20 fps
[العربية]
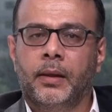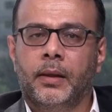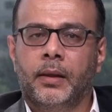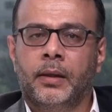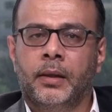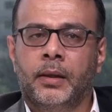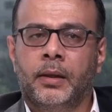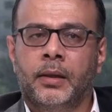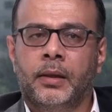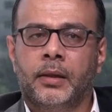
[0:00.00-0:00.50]

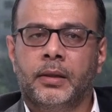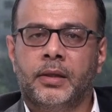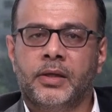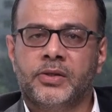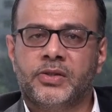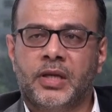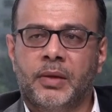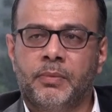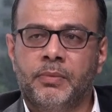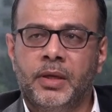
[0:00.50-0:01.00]
آه،
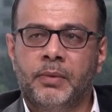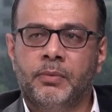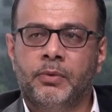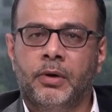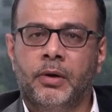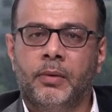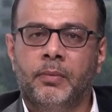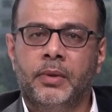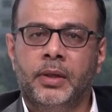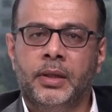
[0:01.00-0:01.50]

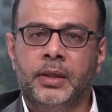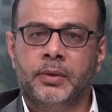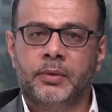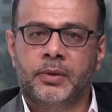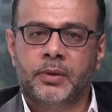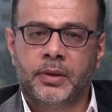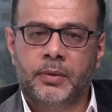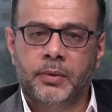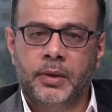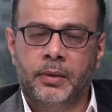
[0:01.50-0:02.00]
تصاميمهم
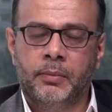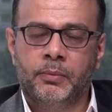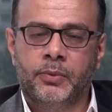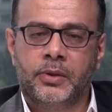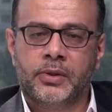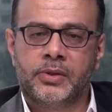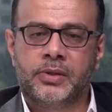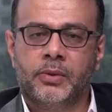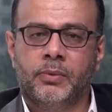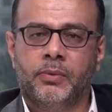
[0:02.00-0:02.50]

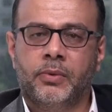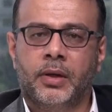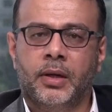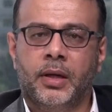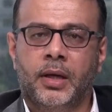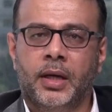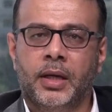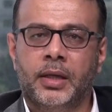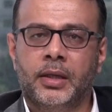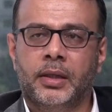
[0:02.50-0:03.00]

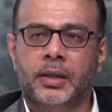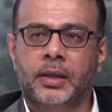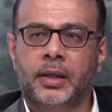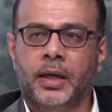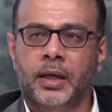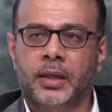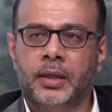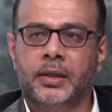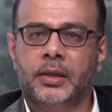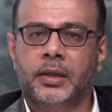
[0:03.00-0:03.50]
المتصورة عن
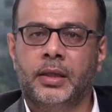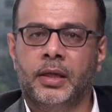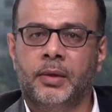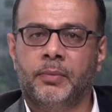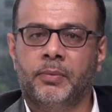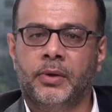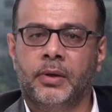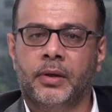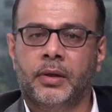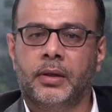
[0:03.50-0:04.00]
إعادة
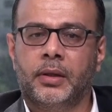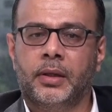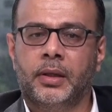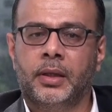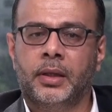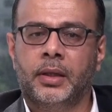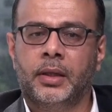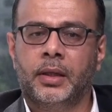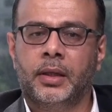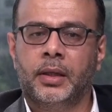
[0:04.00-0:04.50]
الإعمار
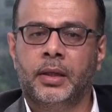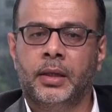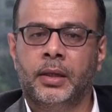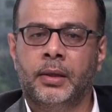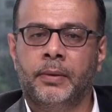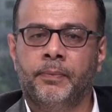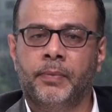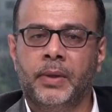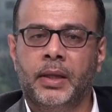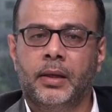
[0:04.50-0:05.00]
آه، آه،
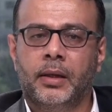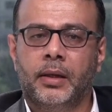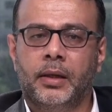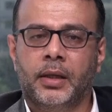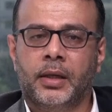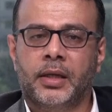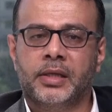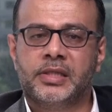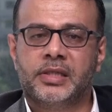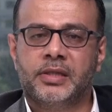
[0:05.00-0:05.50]

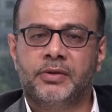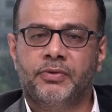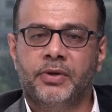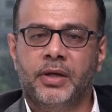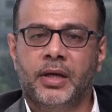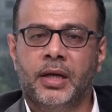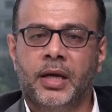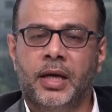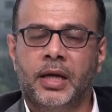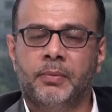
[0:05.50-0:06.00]
لغزة
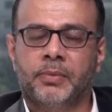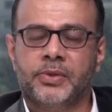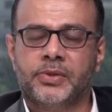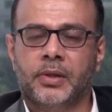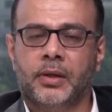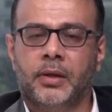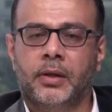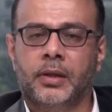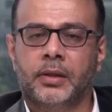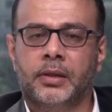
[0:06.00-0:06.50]
في هذه
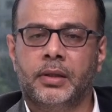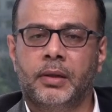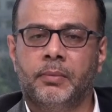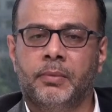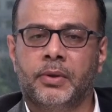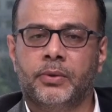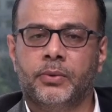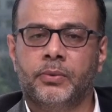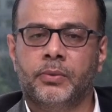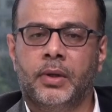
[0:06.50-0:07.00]
المساقات
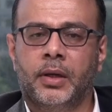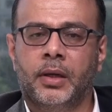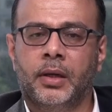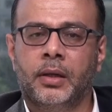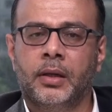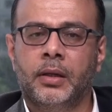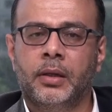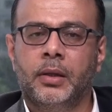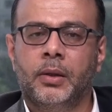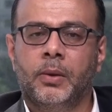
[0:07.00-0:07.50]
المطروحة
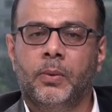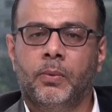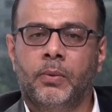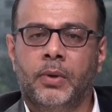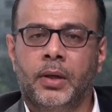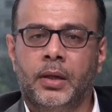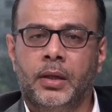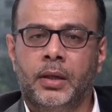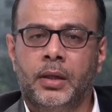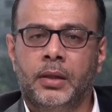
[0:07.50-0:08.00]

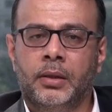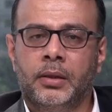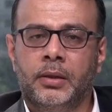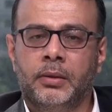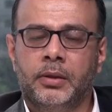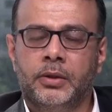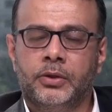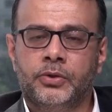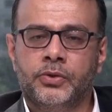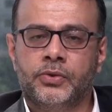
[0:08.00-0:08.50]

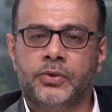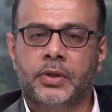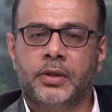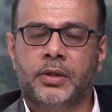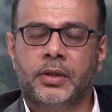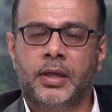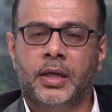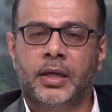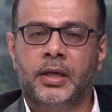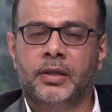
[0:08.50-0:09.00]
والجزء
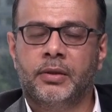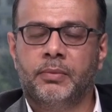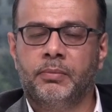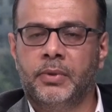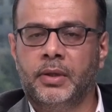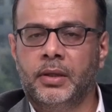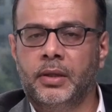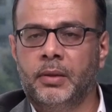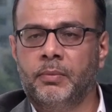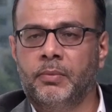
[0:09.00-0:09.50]
الثالث
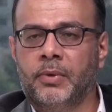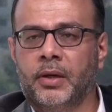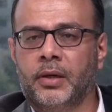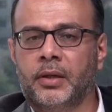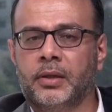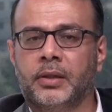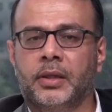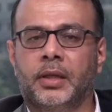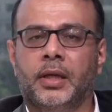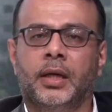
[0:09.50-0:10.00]
من
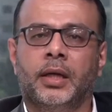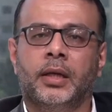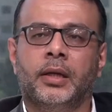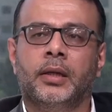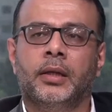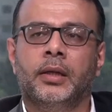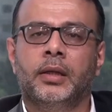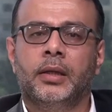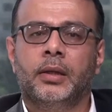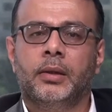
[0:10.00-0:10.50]
المعرض كان
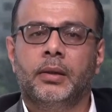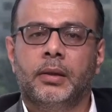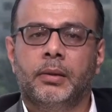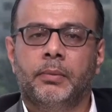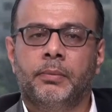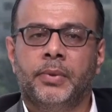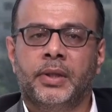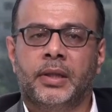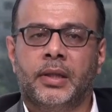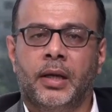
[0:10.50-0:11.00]

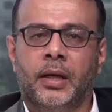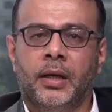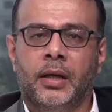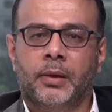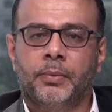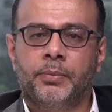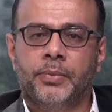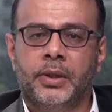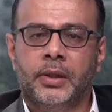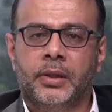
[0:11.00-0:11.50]
بيتعلق
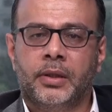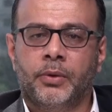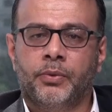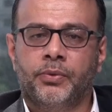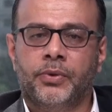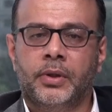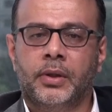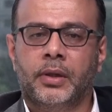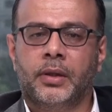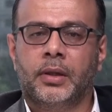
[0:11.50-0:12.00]

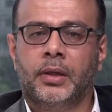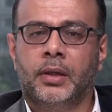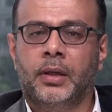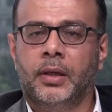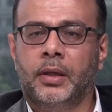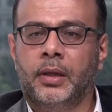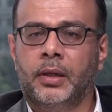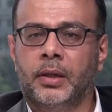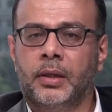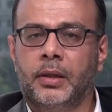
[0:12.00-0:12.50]
بتوثيق
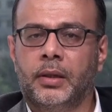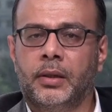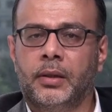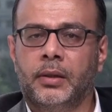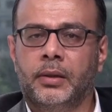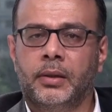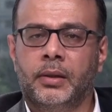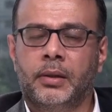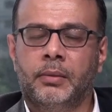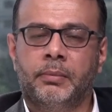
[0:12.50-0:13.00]

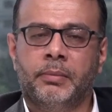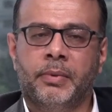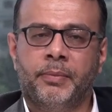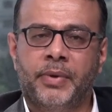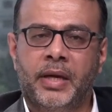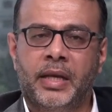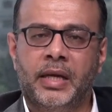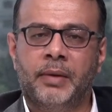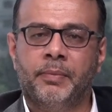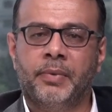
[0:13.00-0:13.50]

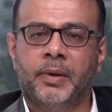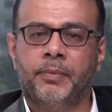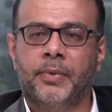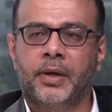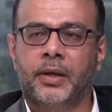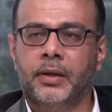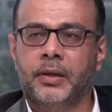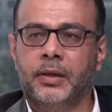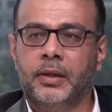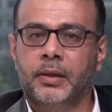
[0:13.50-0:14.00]
المباني
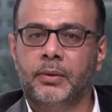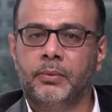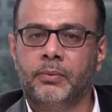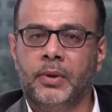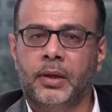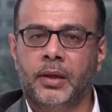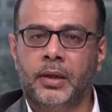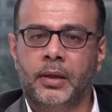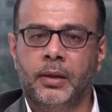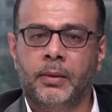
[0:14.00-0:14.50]
المعمارية
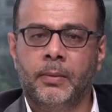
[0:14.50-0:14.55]
و